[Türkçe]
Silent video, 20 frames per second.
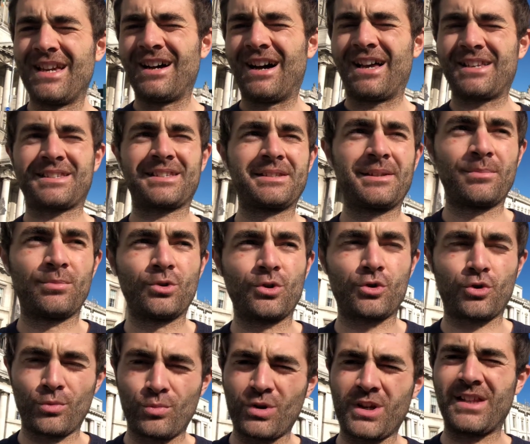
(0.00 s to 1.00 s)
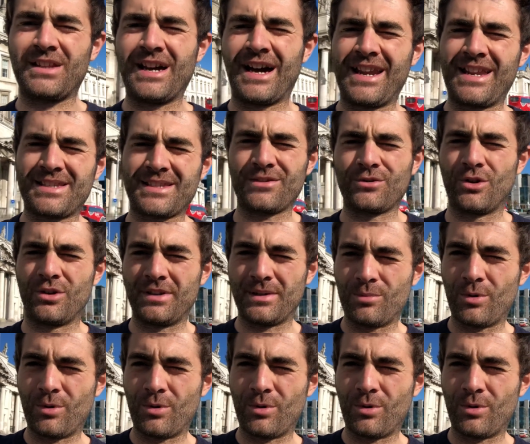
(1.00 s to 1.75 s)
Aslında bu gümrük idaresinin önüne,